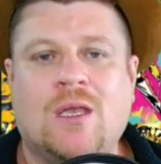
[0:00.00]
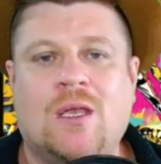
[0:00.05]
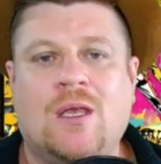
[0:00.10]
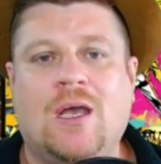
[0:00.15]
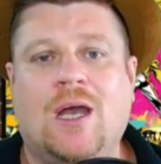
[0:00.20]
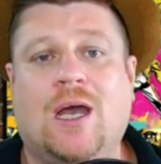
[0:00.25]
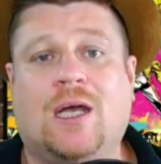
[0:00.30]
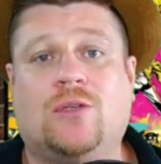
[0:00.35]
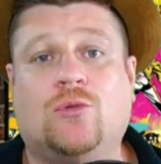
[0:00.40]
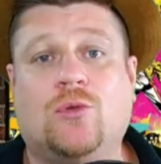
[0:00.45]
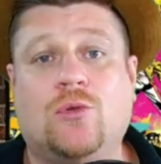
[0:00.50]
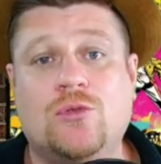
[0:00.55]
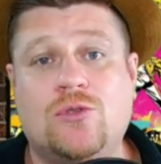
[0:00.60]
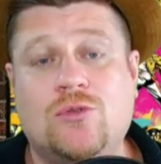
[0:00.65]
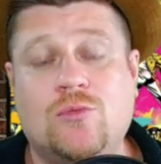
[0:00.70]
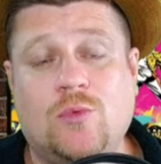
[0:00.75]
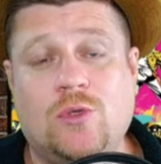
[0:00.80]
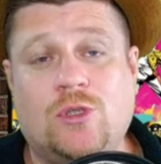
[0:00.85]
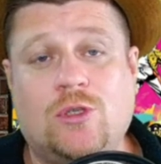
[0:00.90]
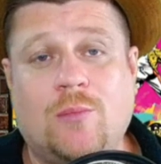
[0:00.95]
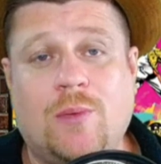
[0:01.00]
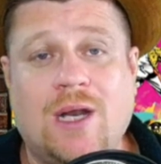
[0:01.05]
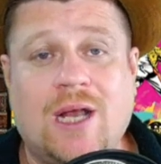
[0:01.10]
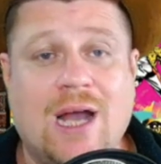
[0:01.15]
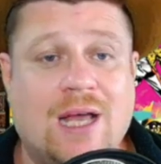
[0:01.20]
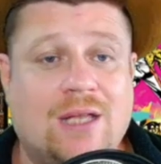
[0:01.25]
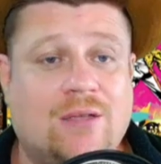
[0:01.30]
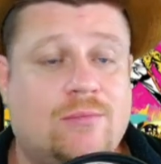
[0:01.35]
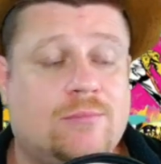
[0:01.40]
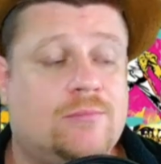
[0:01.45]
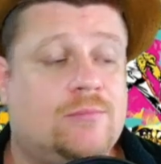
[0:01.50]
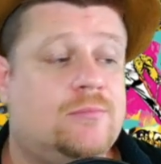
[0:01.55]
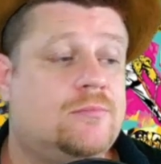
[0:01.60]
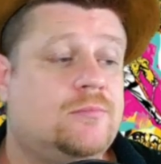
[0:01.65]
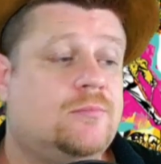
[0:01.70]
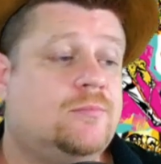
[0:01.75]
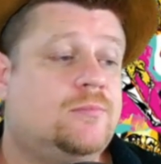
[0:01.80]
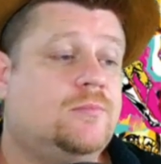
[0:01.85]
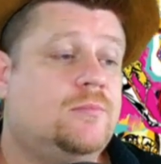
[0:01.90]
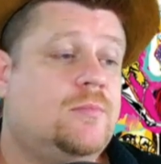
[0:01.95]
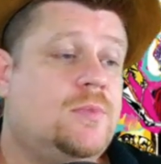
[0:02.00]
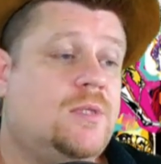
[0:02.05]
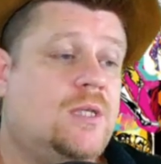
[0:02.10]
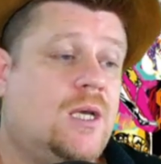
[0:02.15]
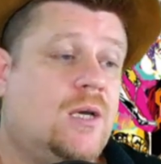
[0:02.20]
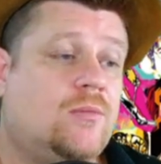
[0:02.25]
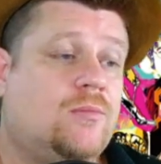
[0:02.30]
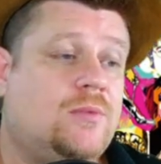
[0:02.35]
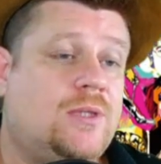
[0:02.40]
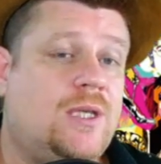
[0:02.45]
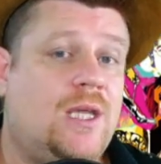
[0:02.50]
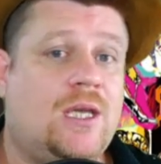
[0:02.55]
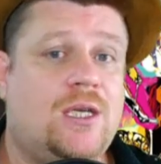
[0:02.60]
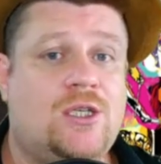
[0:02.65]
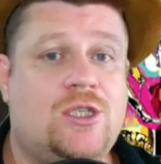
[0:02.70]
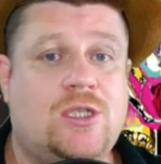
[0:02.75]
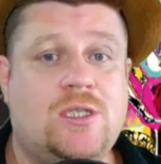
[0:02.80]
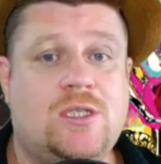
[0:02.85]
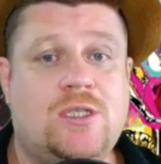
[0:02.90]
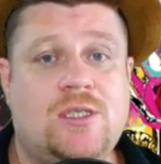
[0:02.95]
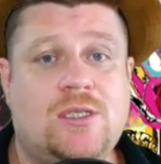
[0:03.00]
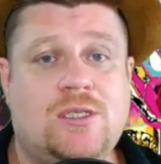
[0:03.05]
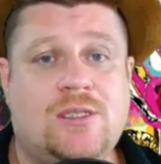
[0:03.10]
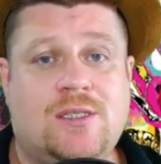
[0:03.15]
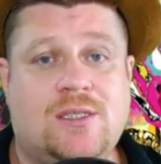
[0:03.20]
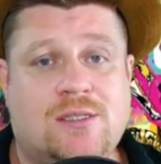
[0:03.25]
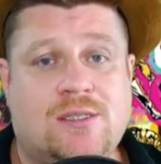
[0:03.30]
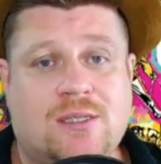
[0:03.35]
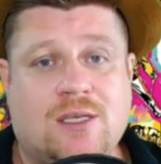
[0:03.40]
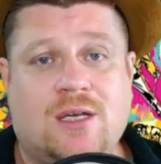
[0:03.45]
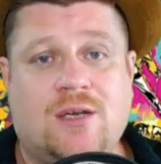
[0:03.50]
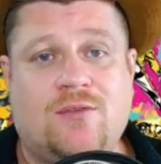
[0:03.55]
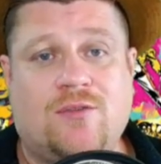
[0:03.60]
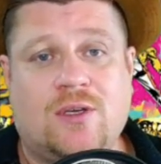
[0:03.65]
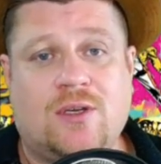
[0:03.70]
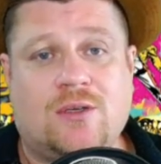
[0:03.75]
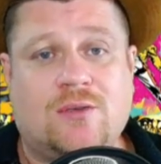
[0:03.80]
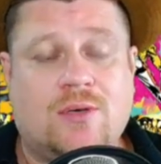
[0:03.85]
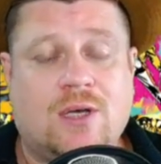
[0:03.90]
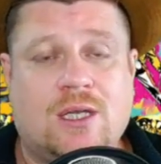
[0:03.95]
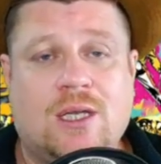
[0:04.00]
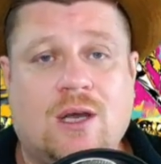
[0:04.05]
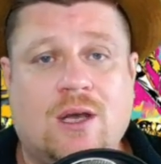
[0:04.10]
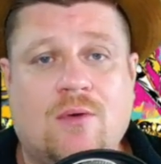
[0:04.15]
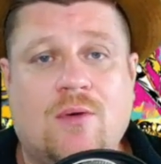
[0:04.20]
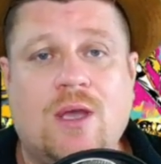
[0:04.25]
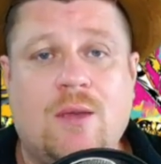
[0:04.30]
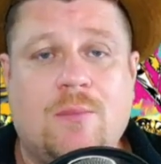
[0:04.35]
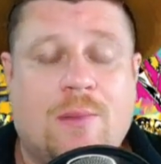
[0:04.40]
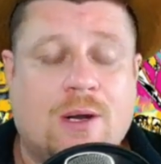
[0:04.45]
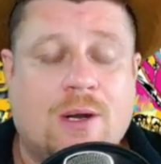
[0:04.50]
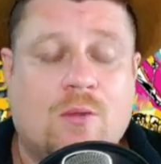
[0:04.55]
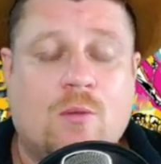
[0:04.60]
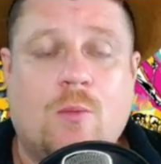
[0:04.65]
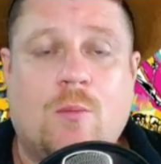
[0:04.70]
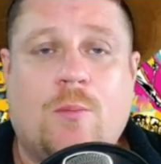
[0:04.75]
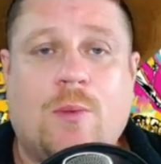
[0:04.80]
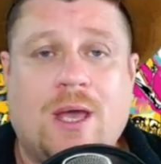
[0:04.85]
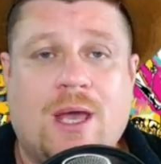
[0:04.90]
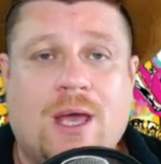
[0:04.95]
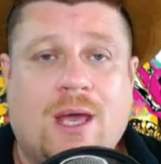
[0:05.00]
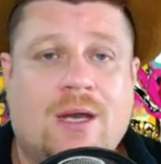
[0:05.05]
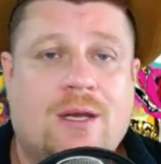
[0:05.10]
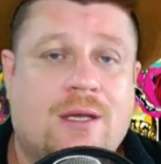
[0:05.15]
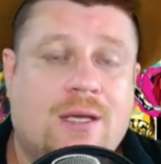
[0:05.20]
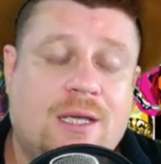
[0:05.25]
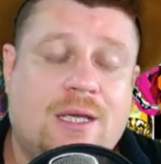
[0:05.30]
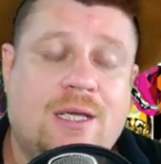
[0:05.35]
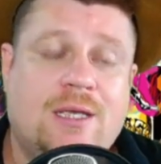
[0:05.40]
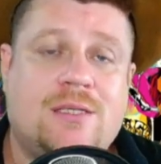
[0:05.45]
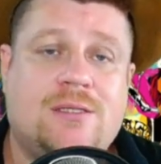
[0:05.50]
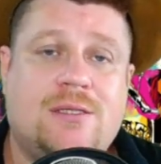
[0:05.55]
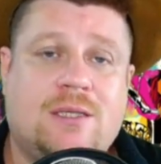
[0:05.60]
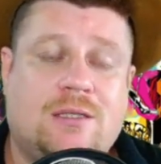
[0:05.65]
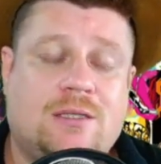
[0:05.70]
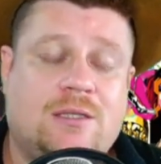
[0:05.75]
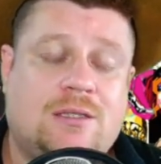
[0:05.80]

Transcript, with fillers: A todos, muito obrigado não deixe de se inscrever no canal aí para acompanhar esse entre